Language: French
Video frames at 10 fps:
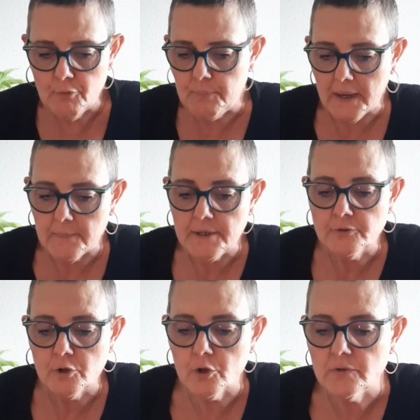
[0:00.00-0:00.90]
vous permet
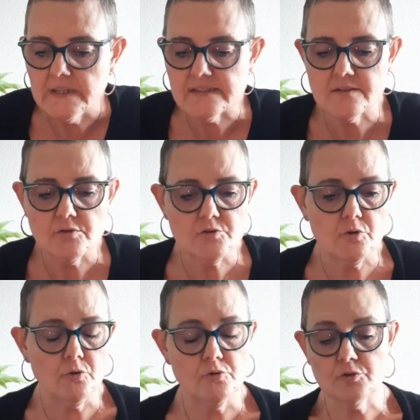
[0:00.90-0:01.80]
une renaissance
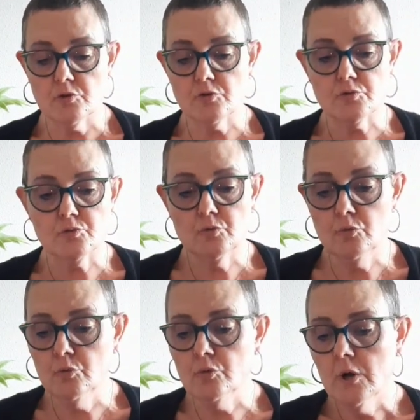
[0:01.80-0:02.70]
dans le sens
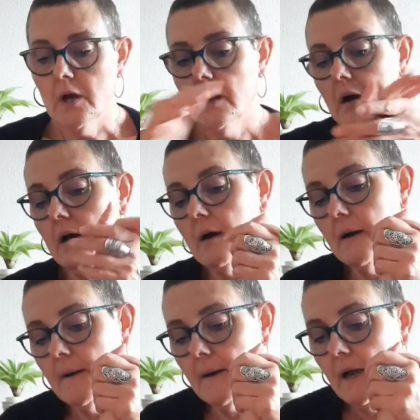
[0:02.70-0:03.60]
où
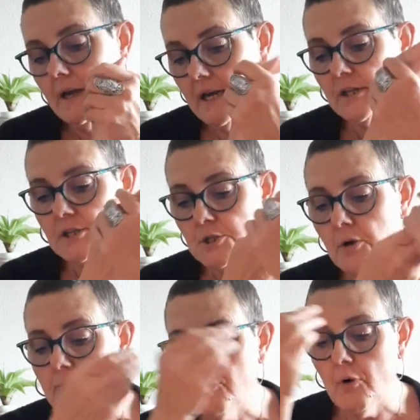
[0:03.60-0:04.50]
euh, là, les
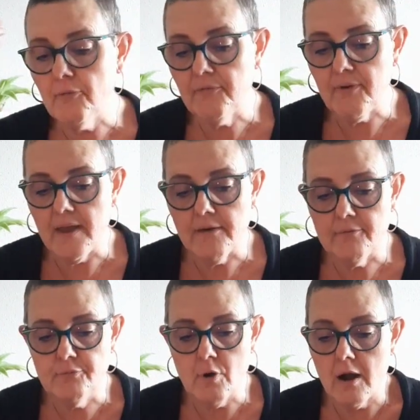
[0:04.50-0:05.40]
gens vont enfin
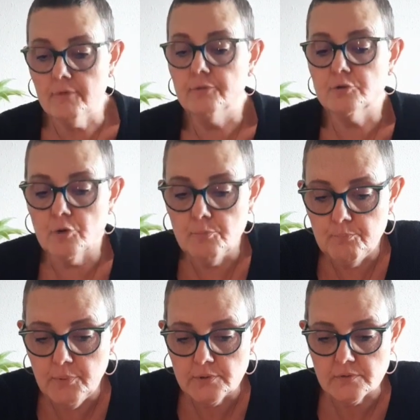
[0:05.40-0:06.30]
voir votre
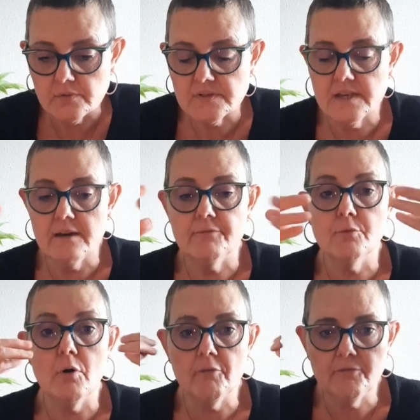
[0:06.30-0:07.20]
potentiel,
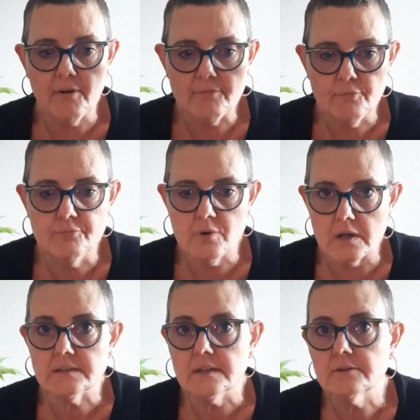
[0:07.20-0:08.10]
vont enfin vous
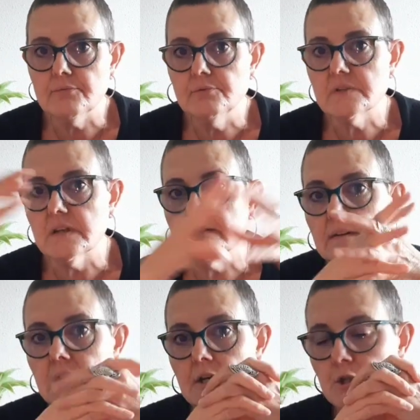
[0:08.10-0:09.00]
voir tel que vous êtes.
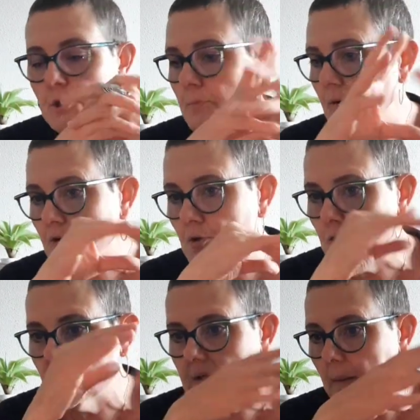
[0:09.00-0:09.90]
Je pense que
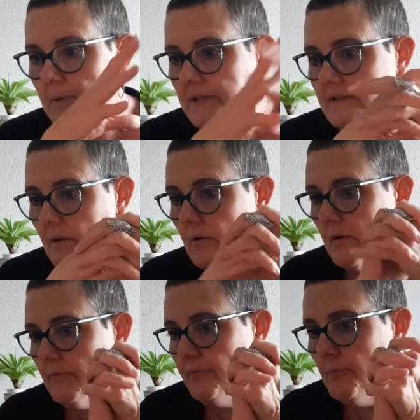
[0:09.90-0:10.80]
jusqu'à
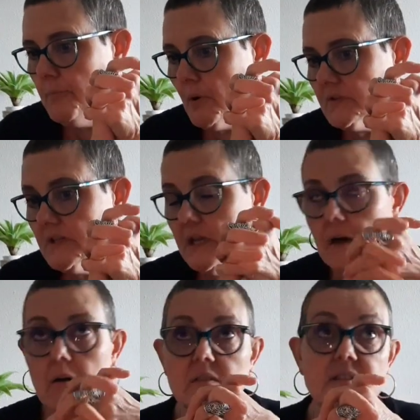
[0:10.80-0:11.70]
présent, vous portiez
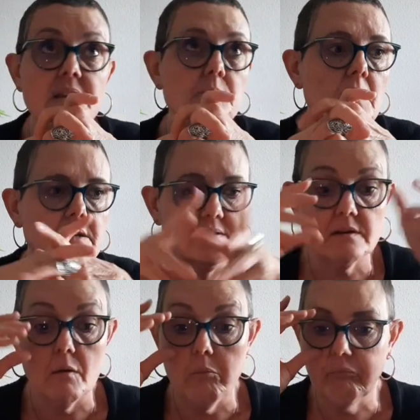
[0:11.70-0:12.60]
alors des masques.